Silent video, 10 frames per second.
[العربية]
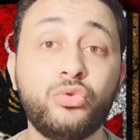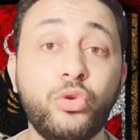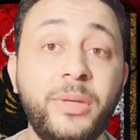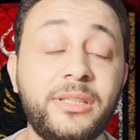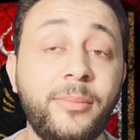
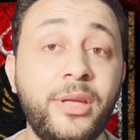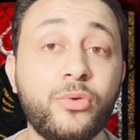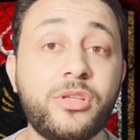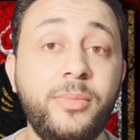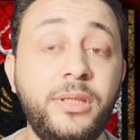طوله
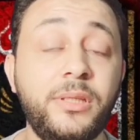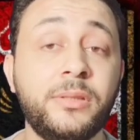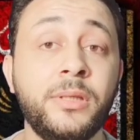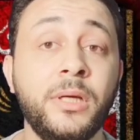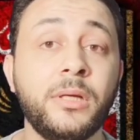
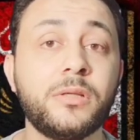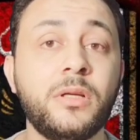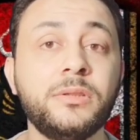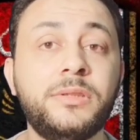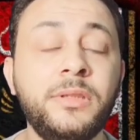178
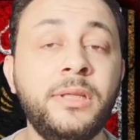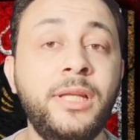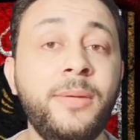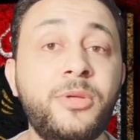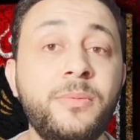سم
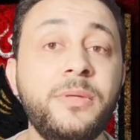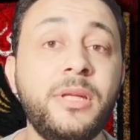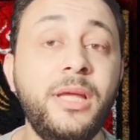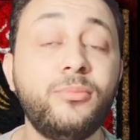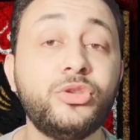لعيب
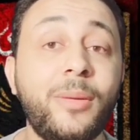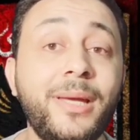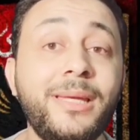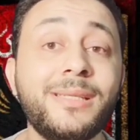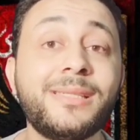كبير لعيب
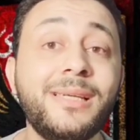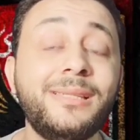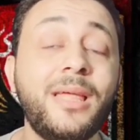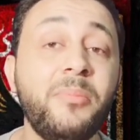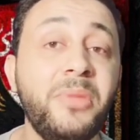متميز
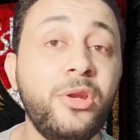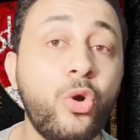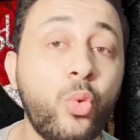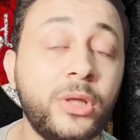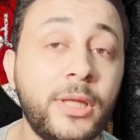جدا مين
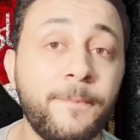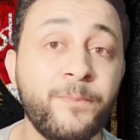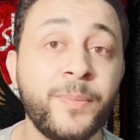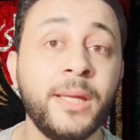هو ده